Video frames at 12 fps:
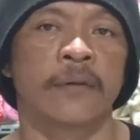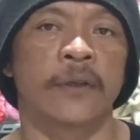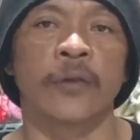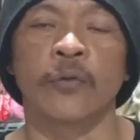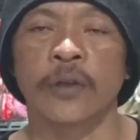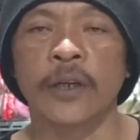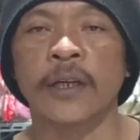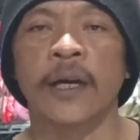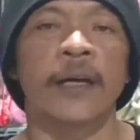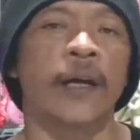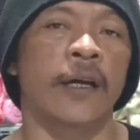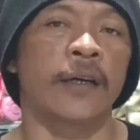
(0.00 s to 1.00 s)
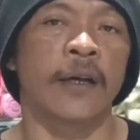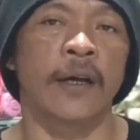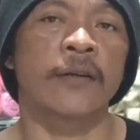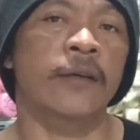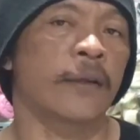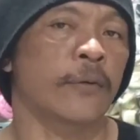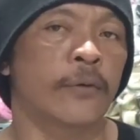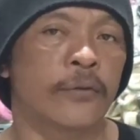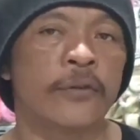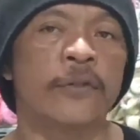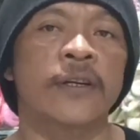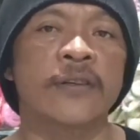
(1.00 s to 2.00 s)
tentunya dengan harga sangat
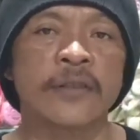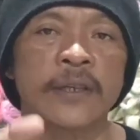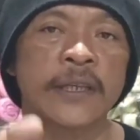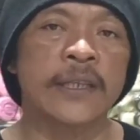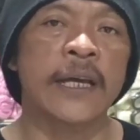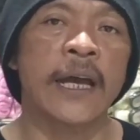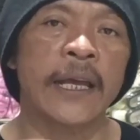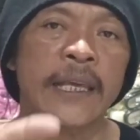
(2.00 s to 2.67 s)
khusus tersedia